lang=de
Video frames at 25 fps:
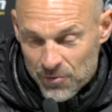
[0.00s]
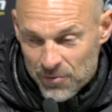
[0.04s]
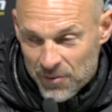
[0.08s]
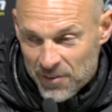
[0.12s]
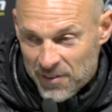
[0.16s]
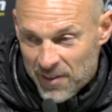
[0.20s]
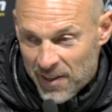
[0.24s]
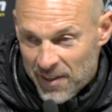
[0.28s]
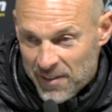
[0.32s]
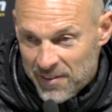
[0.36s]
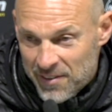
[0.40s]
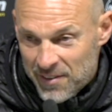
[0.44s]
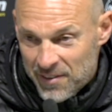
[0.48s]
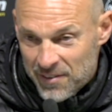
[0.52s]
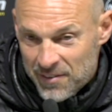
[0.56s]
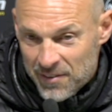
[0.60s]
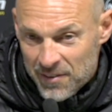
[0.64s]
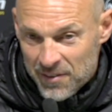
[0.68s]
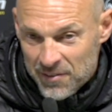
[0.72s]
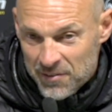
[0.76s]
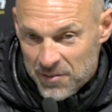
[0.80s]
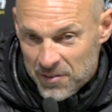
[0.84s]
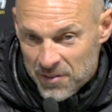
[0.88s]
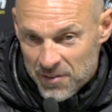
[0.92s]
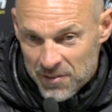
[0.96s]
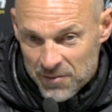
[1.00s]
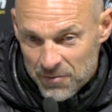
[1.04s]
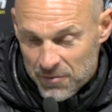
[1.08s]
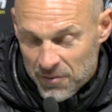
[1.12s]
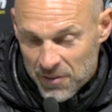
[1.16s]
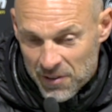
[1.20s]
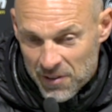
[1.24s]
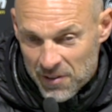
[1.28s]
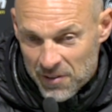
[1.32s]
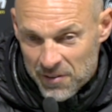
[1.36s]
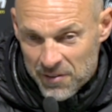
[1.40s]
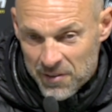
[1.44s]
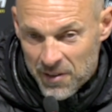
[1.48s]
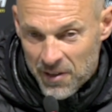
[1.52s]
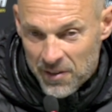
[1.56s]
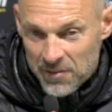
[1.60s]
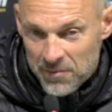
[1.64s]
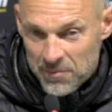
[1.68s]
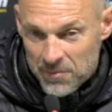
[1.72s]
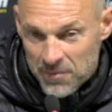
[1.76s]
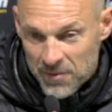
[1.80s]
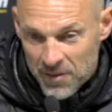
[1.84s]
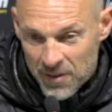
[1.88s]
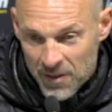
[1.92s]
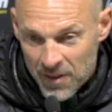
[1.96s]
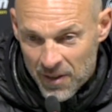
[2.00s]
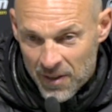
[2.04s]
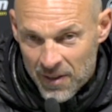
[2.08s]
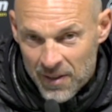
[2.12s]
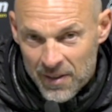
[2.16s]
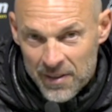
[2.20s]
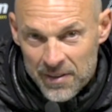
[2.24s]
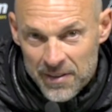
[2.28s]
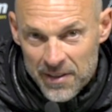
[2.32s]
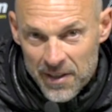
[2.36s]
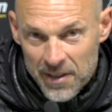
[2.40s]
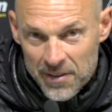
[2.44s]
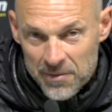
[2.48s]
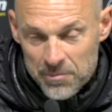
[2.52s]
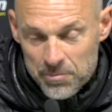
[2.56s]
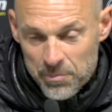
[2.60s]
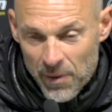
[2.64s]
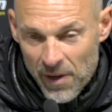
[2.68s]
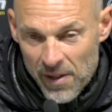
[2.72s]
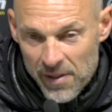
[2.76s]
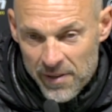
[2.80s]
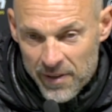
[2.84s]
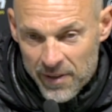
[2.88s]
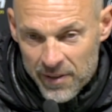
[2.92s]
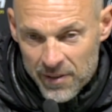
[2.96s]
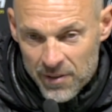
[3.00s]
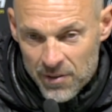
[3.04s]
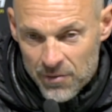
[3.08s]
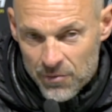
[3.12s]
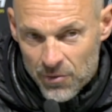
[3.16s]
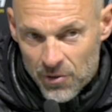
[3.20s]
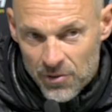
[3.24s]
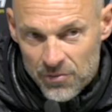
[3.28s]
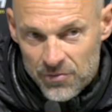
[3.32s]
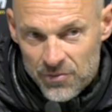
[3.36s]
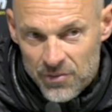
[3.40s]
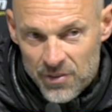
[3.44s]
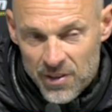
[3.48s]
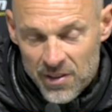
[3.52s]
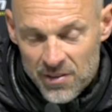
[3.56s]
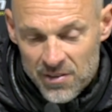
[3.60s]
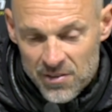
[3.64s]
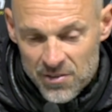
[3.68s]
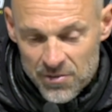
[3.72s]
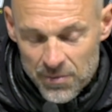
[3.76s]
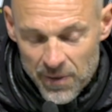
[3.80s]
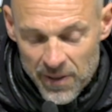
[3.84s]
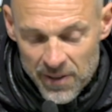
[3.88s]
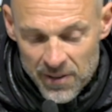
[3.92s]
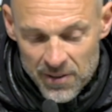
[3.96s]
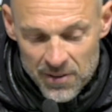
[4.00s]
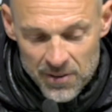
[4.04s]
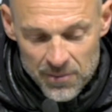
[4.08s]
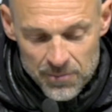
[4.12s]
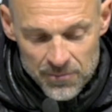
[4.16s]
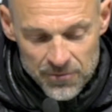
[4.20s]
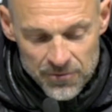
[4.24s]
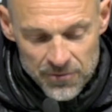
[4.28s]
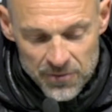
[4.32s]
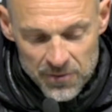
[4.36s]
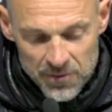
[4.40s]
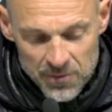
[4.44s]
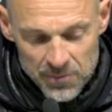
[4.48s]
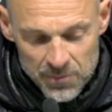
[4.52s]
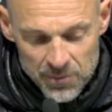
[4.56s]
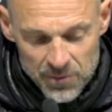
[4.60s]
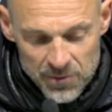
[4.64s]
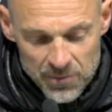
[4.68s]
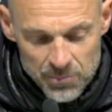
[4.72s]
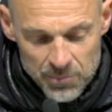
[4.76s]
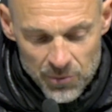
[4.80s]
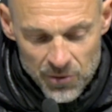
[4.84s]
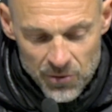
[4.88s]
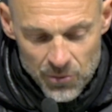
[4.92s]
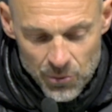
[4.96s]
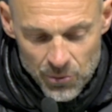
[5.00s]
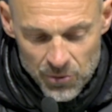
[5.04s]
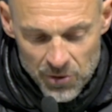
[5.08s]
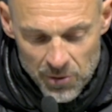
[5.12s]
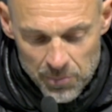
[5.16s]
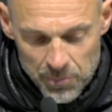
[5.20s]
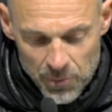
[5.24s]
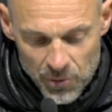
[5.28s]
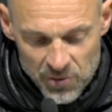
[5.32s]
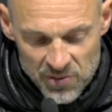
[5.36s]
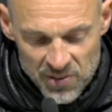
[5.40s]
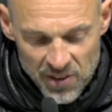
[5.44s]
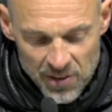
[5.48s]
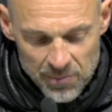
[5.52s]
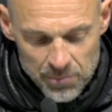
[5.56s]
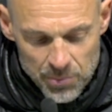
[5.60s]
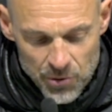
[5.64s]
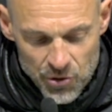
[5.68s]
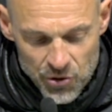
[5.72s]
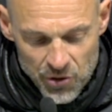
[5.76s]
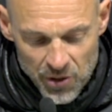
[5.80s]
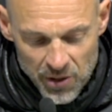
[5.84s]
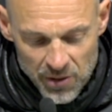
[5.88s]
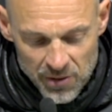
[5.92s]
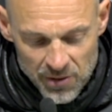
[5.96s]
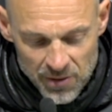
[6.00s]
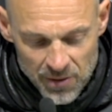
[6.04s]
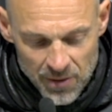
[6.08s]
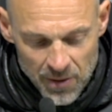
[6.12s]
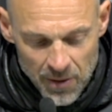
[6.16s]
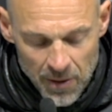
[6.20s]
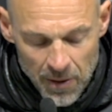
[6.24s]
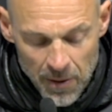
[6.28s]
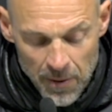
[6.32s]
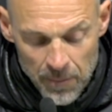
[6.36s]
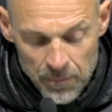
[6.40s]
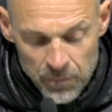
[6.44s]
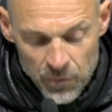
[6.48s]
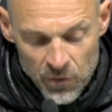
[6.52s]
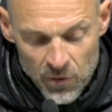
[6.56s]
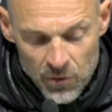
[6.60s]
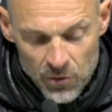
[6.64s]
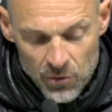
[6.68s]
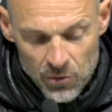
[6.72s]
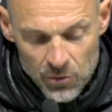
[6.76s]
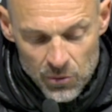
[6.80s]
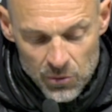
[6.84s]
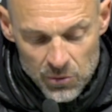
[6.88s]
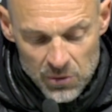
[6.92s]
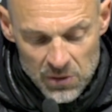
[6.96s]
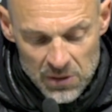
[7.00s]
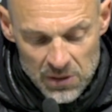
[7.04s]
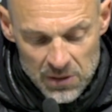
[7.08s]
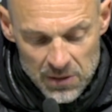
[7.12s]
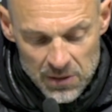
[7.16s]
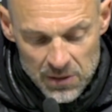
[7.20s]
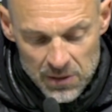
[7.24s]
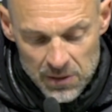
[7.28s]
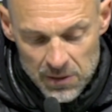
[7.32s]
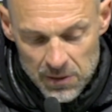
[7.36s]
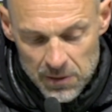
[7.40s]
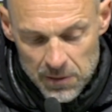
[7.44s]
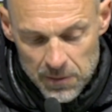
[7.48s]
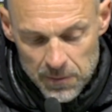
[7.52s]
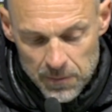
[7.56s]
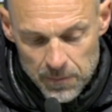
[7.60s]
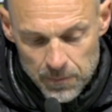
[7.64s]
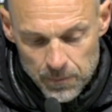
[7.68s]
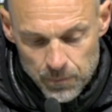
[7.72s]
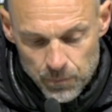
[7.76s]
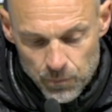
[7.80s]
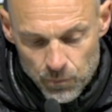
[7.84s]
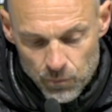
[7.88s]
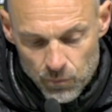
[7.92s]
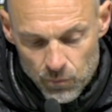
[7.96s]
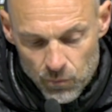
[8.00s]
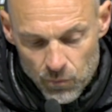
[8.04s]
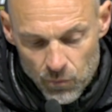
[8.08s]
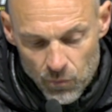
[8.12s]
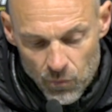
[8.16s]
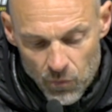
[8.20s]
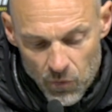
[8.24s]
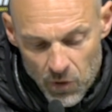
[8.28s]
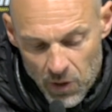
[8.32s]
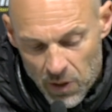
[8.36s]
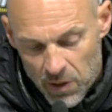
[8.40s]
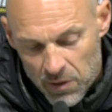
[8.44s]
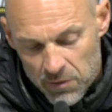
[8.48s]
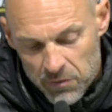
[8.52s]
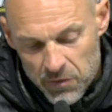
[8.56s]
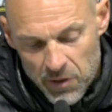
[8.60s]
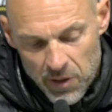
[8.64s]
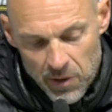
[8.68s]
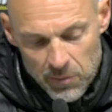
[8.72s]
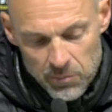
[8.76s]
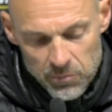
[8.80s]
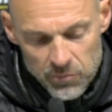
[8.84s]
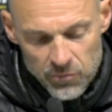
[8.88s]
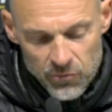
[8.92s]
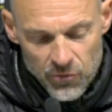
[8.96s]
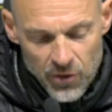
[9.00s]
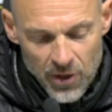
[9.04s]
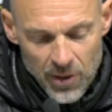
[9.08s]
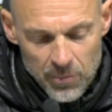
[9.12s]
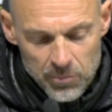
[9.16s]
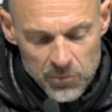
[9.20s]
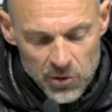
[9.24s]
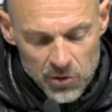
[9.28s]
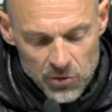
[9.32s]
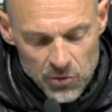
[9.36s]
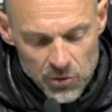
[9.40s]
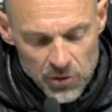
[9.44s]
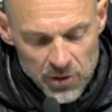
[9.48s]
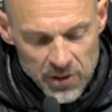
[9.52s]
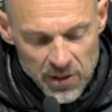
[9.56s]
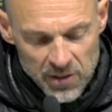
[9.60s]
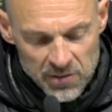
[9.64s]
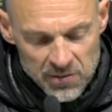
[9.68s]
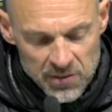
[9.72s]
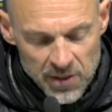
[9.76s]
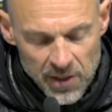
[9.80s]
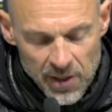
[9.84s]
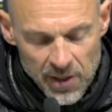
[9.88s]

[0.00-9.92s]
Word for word: verteidigt. Ja, sich wirklich in jeden, jeden Ball reingeworfen, jeden Zweikampf äh, mit, mit 100 Prozent bestritten. Und ähm, ja, wir haben, wir haben natürlich erste